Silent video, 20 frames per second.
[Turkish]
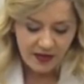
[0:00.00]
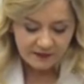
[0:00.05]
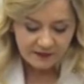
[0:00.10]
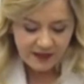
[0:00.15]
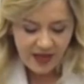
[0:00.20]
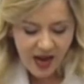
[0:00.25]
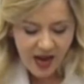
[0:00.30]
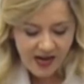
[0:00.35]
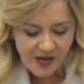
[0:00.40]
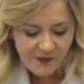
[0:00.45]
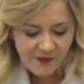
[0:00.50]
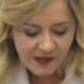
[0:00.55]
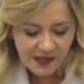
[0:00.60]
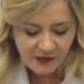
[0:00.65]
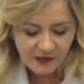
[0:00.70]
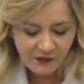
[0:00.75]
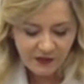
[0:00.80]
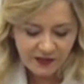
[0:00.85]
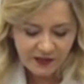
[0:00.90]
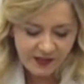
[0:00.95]
Değerli
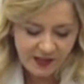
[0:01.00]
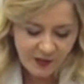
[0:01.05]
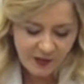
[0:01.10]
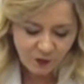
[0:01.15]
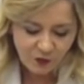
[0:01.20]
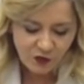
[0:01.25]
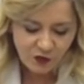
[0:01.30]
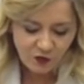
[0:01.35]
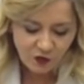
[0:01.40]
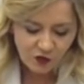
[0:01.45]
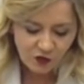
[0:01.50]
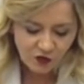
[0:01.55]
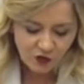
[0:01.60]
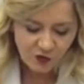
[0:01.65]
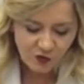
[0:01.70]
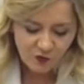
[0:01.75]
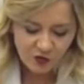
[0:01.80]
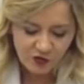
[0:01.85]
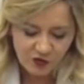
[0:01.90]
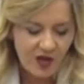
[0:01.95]
milletvekilleri bugün
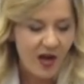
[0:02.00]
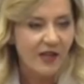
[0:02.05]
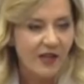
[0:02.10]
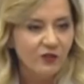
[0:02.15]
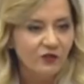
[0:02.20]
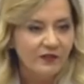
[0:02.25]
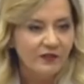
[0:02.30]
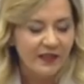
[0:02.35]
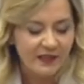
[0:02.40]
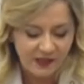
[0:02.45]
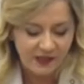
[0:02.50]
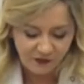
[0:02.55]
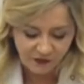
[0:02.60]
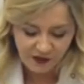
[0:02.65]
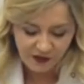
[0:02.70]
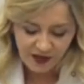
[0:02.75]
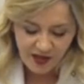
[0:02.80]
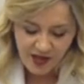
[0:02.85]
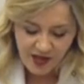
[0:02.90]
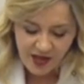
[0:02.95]
konuştuğumuz kanun
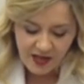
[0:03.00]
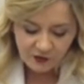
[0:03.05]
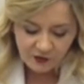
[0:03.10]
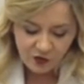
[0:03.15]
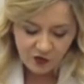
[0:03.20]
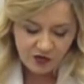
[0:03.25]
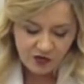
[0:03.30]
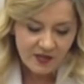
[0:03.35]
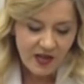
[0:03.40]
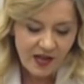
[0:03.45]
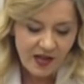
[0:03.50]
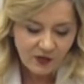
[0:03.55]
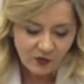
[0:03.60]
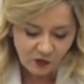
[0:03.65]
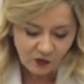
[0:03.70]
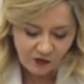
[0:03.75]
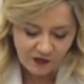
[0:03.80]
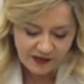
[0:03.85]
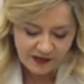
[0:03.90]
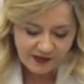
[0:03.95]
teklifi Türk Silahlı
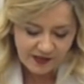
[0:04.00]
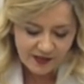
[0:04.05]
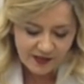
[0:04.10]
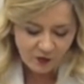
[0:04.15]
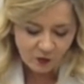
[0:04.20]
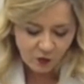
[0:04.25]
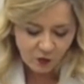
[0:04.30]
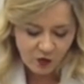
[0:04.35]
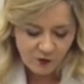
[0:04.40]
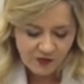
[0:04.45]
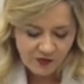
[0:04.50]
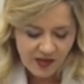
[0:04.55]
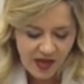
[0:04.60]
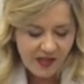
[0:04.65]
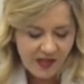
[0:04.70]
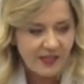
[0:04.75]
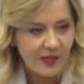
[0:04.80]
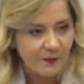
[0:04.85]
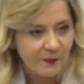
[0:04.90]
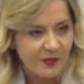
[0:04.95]
Kuvvetleri'nin
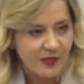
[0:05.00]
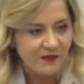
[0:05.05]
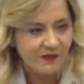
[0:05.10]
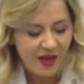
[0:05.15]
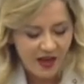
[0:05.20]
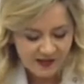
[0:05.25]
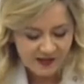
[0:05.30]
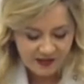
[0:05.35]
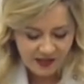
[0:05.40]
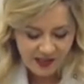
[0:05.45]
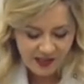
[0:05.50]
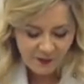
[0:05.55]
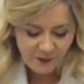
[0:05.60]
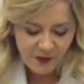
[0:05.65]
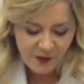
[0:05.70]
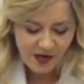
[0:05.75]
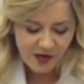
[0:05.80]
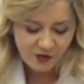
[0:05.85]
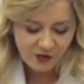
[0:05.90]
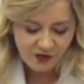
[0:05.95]
kurumsal yapısı ve askeri
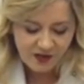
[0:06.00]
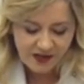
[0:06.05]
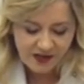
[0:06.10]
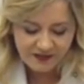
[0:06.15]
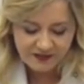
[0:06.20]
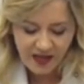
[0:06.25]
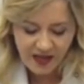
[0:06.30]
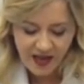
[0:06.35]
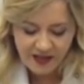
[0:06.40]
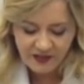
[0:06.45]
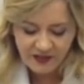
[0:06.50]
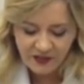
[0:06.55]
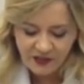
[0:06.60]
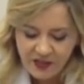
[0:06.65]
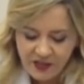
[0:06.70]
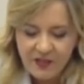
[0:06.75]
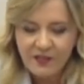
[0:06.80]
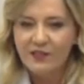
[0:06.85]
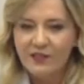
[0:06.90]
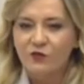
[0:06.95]
personele dair
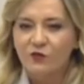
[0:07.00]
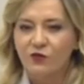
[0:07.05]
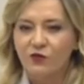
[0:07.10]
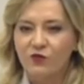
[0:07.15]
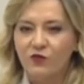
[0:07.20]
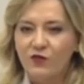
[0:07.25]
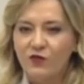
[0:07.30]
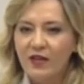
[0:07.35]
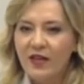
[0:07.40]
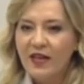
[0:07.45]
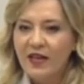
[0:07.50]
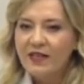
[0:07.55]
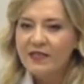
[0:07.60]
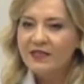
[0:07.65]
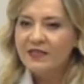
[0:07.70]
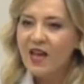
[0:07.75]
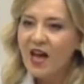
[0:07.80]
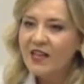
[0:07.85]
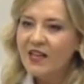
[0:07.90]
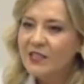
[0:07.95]
yığınla sorunun
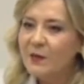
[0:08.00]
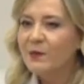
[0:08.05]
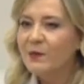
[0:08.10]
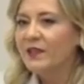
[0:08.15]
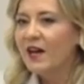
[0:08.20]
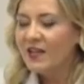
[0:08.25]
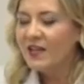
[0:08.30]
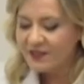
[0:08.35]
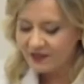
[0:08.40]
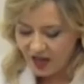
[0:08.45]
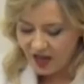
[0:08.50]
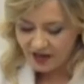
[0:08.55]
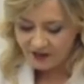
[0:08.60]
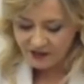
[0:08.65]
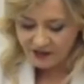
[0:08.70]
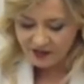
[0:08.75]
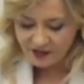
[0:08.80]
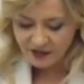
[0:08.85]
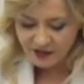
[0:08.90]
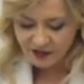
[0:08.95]
sadece birkaç
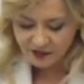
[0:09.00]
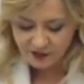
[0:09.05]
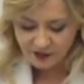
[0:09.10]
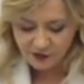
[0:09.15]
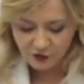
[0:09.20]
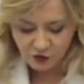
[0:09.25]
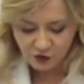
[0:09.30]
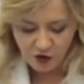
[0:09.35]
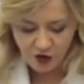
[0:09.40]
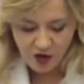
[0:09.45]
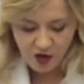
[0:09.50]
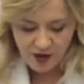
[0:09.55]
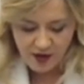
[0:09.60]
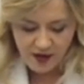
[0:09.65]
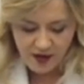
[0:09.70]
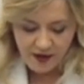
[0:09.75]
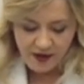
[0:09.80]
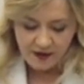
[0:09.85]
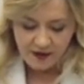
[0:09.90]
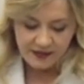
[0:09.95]
tanesini gideriyor
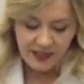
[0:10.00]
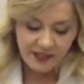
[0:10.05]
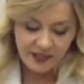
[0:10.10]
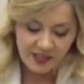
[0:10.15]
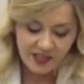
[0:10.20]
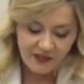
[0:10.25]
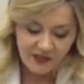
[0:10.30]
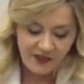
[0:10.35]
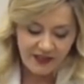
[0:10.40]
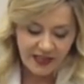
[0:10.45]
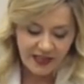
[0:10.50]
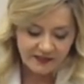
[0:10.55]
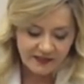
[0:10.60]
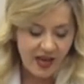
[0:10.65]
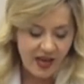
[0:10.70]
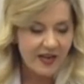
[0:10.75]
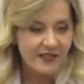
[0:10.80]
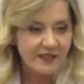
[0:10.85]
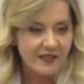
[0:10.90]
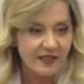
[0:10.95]
geçici ve
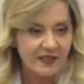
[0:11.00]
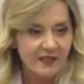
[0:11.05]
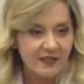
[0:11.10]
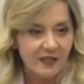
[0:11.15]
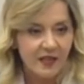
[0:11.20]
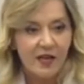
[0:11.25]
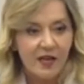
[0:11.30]
yetersiz.